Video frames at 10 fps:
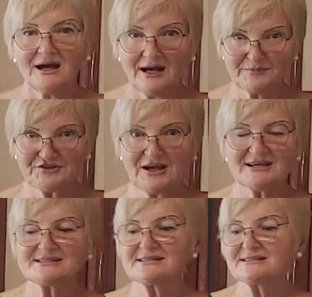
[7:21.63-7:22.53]

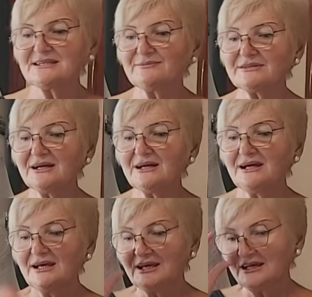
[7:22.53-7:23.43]
общается с кем-то,
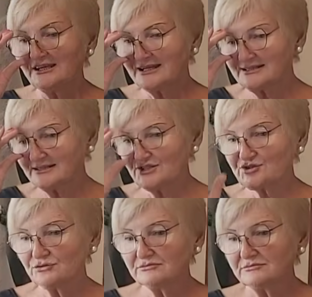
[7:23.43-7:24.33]
и я
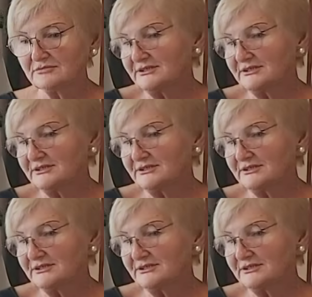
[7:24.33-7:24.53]
слышу,